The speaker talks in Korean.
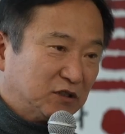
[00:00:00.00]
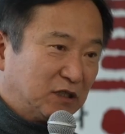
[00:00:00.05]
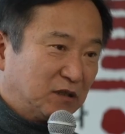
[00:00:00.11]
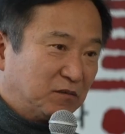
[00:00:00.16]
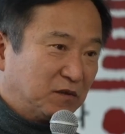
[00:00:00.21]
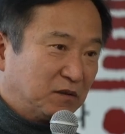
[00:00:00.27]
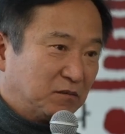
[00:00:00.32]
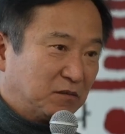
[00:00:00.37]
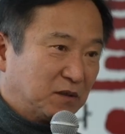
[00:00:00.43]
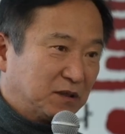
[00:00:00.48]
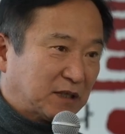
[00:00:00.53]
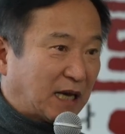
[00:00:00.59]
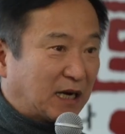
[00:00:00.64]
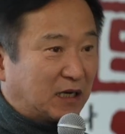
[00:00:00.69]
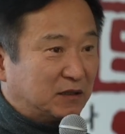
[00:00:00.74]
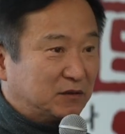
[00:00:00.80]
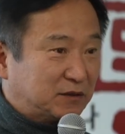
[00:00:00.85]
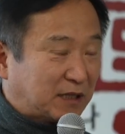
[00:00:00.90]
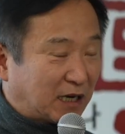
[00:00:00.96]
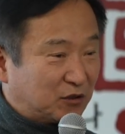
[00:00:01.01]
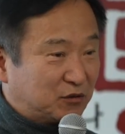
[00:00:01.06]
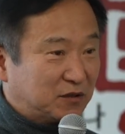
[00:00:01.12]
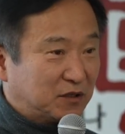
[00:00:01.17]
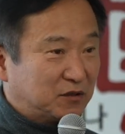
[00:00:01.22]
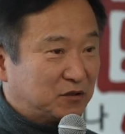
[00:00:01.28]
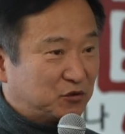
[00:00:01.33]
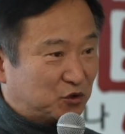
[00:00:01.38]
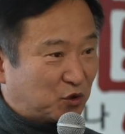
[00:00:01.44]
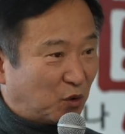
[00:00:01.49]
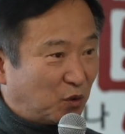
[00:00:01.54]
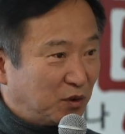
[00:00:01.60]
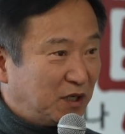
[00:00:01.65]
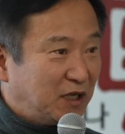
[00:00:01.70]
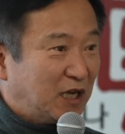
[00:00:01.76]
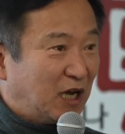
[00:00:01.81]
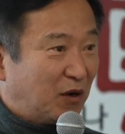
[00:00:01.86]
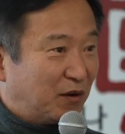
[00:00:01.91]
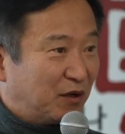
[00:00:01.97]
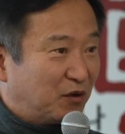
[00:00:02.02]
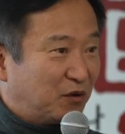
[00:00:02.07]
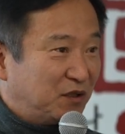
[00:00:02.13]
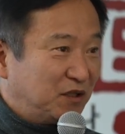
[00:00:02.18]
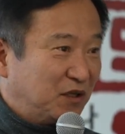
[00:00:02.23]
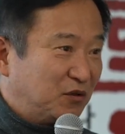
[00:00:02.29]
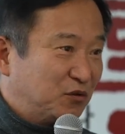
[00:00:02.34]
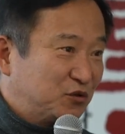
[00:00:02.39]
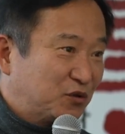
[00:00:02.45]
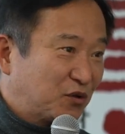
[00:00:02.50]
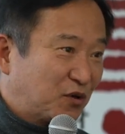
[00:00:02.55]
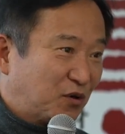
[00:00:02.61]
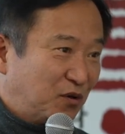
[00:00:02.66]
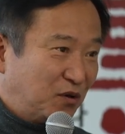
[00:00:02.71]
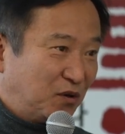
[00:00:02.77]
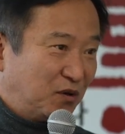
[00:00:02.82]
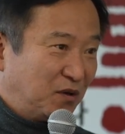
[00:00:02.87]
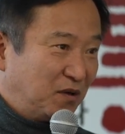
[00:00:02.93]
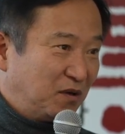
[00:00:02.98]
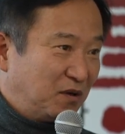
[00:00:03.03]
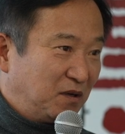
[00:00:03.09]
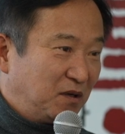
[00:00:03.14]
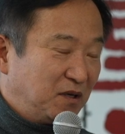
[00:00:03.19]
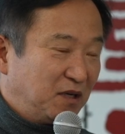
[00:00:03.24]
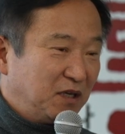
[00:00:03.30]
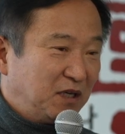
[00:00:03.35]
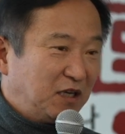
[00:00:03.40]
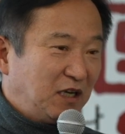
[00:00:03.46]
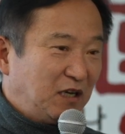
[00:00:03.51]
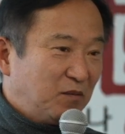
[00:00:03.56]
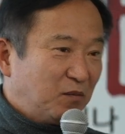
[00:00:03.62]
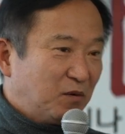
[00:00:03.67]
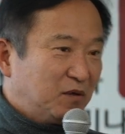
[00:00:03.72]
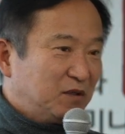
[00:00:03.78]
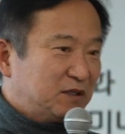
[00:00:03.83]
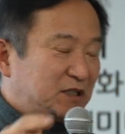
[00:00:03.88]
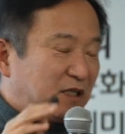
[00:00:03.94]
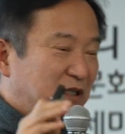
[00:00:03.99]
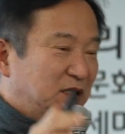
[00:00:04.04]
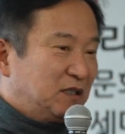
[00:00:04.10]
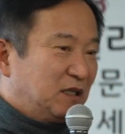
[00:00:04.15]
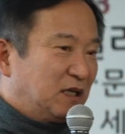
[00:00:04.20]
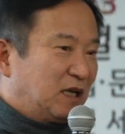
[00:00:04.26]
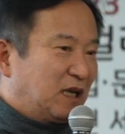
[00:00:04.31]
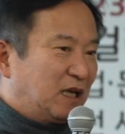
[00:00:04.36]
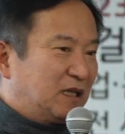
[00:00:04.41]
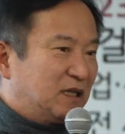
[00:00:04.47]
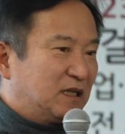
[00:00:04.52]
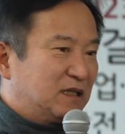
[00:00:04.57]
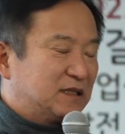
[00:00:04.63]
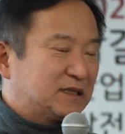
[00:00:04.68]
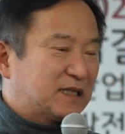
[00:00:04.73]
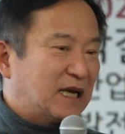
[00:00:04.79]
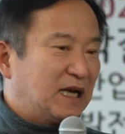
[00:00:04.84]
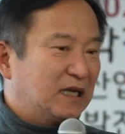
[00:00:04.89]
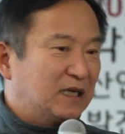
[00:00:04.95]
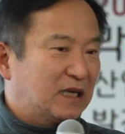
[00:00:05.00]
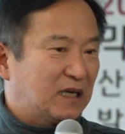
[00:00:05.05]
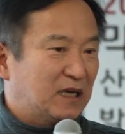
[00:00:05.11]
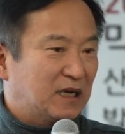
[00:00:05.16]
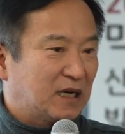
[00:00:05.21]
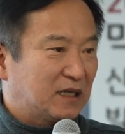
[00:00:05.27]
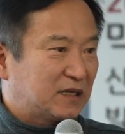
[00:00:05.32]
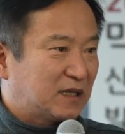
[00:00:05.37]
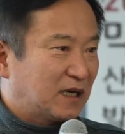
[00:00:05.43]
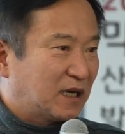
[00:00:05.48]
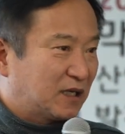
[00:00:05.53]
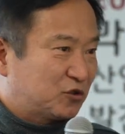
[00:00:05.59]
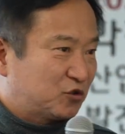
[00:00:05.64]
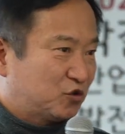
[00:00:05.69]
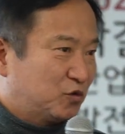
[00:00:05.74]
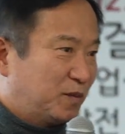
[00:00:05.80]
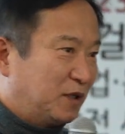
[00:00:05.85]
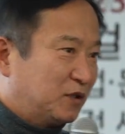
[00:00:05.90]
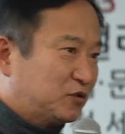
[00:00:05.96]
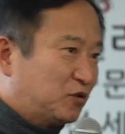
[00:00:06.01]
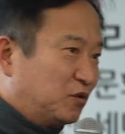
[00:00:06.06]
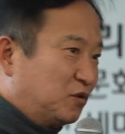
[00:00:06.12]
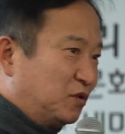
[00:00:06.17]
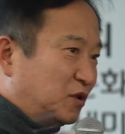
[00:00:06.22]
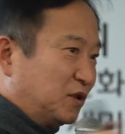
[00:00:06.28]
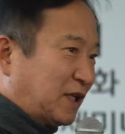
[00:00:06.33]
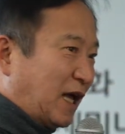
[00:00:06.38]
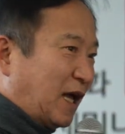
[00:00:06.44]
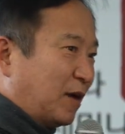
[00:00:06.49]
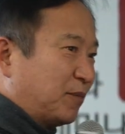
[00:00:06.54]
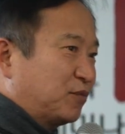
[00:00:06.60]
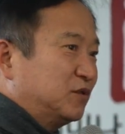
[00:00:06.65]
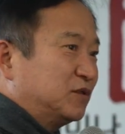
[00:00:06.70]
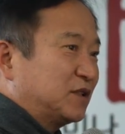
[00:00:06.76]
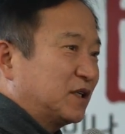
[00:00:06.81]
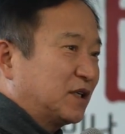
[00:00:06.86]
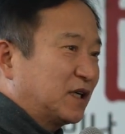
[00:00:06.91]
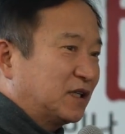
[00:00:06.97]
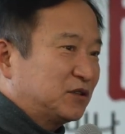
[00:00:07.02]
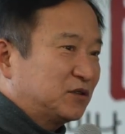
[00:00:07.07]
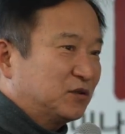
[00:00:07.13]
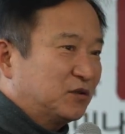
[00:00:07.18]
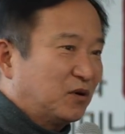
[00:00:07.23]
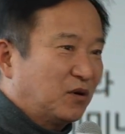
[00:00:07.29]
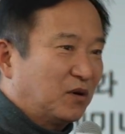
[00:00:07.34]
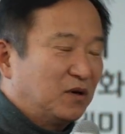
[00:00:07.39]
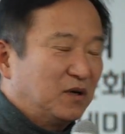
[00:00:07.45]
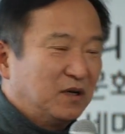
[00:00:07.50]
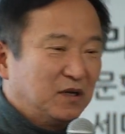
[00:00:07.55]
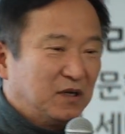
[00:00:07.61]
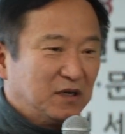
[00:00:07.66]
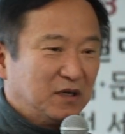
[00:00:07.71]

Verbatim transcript: 되면 뭐 낙하, 낙하선 총리가 와요 이 연구소로 일본 전역에 있는 사케를 갖다가 수백 종류를 다 분석해가지고